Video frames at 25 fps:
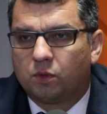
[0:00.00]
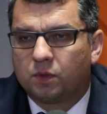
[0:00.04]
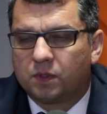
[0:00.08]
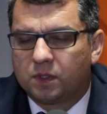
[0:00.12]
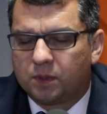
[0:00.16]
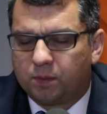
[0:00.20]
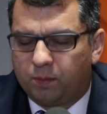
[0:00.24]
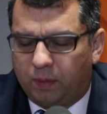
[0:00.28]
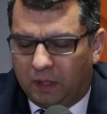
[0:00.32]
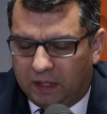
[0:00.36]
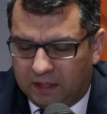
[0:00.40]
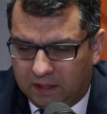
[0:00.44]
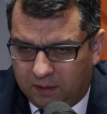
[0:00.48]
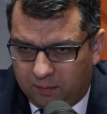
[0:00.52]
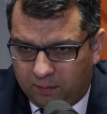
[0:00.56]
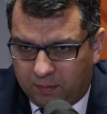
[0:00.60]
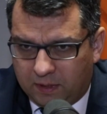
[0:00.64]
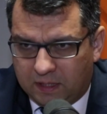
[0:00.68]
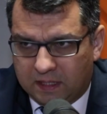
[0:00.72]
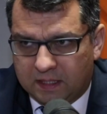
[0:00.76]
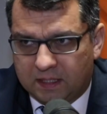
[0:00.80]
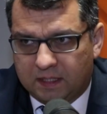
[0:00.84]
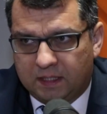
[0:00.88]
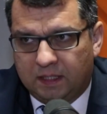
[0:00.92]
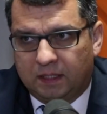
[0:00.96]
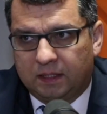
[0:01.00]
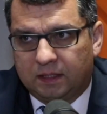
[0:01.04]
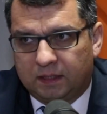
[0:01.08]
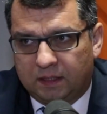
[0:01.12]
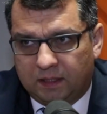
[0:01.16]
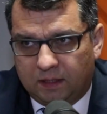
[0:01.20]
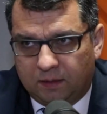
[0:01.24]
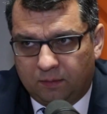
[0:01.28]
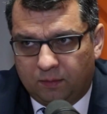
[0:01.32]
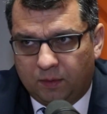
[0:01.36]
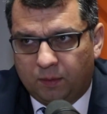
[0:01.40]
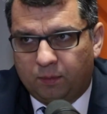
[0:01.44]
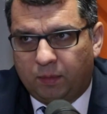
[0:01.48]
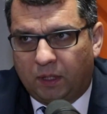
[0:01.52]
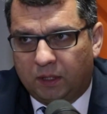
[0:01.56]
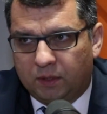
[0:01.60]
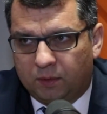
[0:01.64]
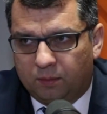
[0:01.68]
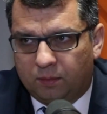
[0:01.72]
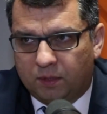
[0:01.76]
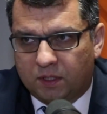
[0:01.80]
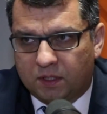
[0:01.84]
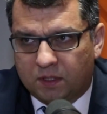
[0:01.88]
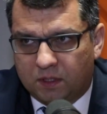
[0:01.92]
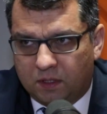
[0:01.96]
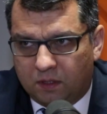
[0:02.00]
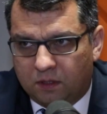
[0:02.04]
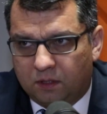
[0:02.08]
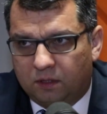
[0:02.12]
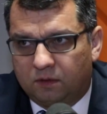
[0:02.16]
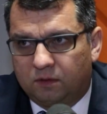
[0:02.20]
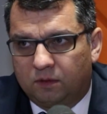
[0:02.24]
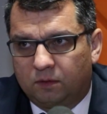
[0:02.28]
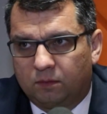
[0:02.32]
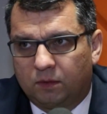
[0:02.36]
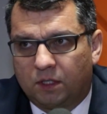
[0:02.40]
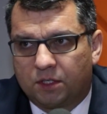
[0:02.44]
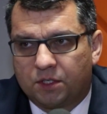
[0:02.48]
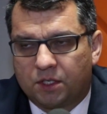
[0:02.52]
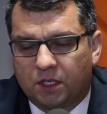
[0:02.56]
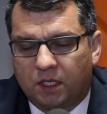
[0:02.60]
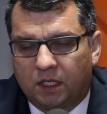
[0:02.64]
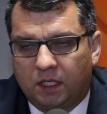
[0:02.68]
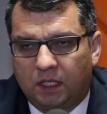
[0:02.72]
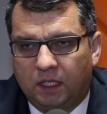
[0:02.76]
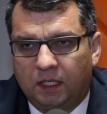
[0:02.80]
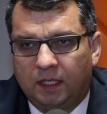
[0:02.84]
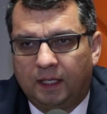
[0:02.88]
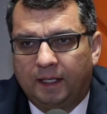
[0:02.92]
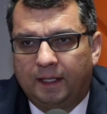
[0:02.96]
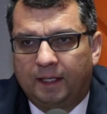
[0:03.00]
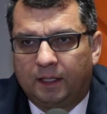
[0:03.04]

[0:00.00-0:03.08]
z panem prezydentem i panią prezydentową na czele,